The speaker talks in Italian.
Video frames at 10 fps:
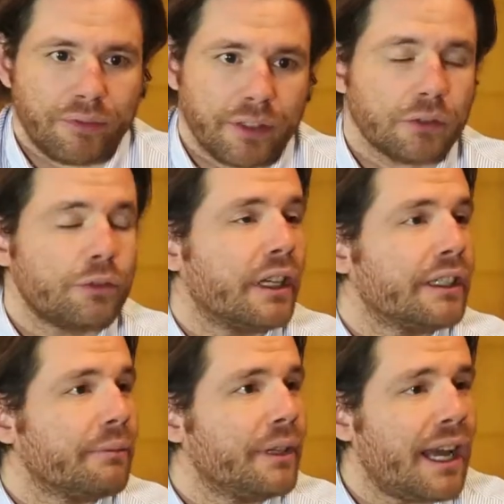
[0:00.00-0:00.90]
ho fatto due
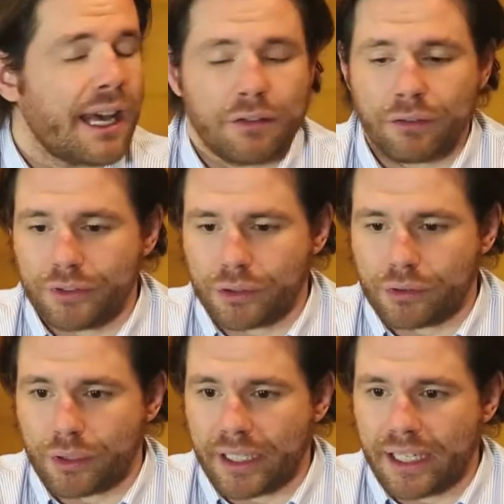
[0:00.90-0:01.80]
anni a Milano, ho
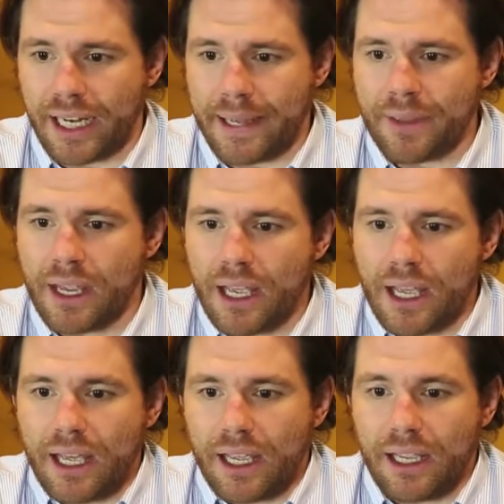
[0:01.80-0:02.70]
vissuto anche là
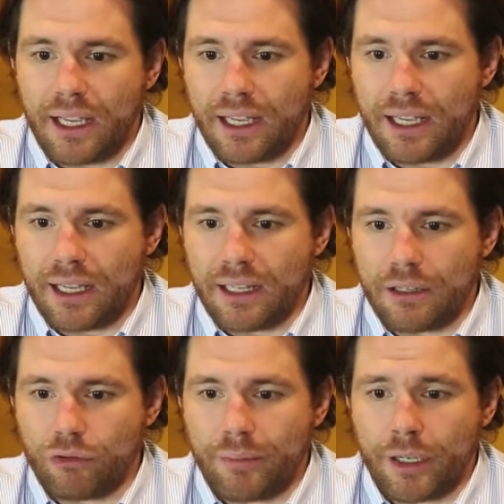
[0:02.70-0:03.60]
e mm.
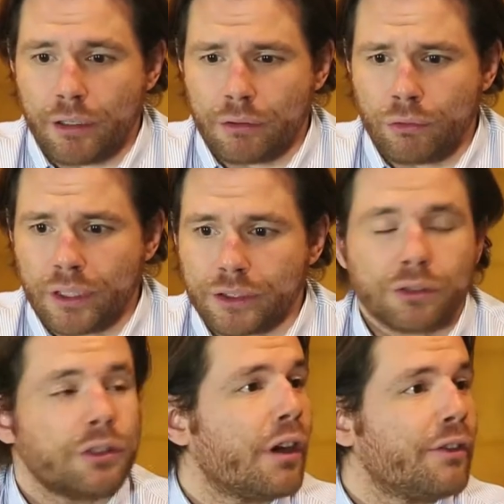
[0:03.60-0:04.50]
dal 2002
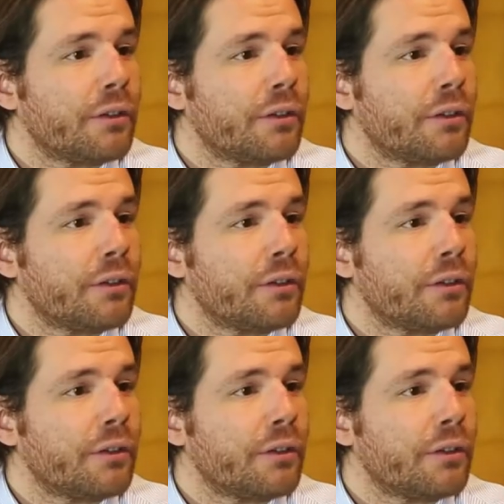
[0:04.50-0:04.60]
sono di nuovo